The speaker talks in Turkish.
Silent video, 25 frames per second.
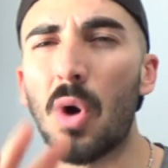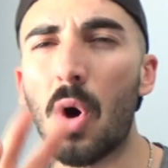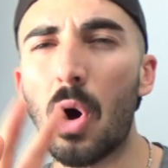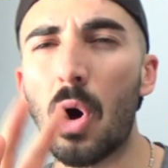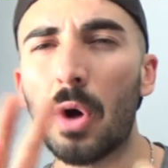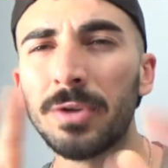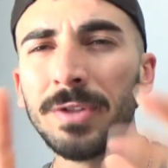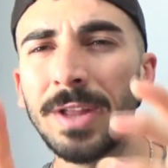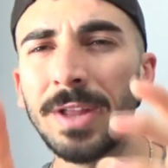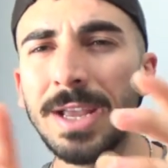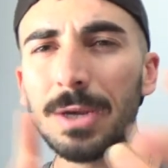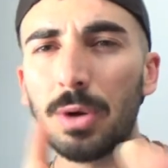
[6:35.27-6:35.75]

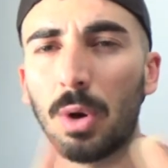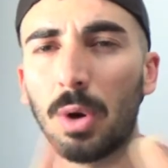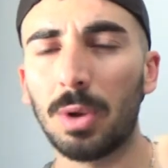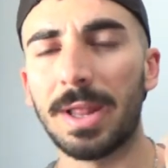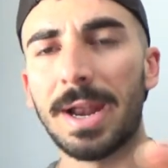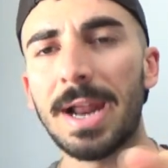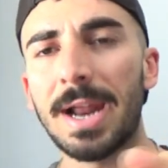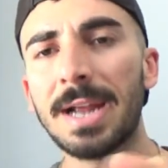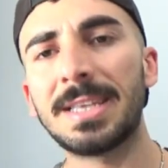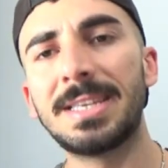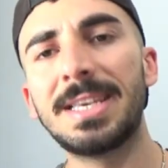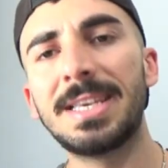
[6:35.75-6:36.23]
örnek
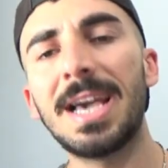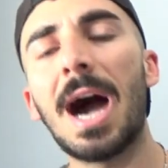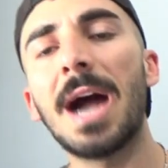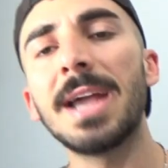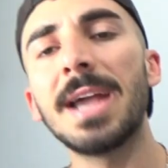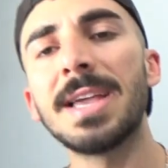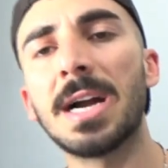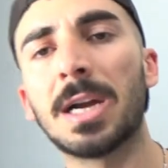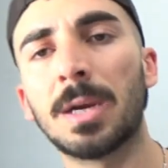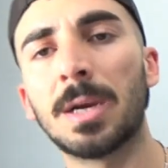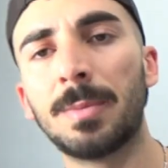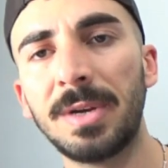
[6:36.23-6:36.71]
olarak
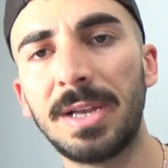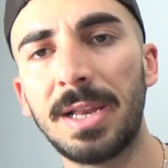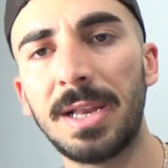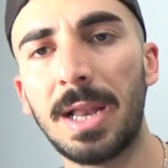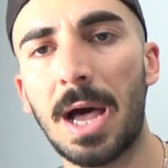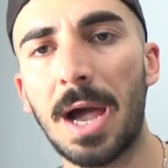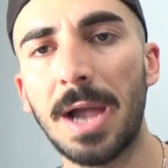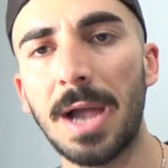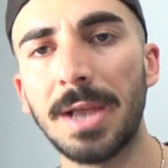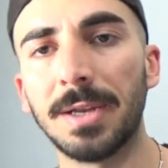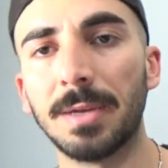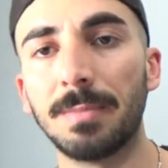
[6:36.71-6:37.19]
yağ
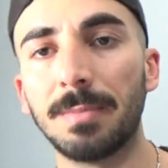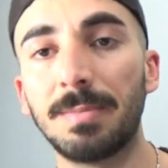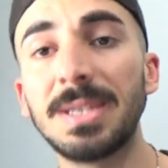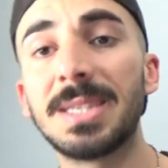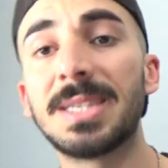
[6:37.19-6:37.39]
yakımıyla aynı.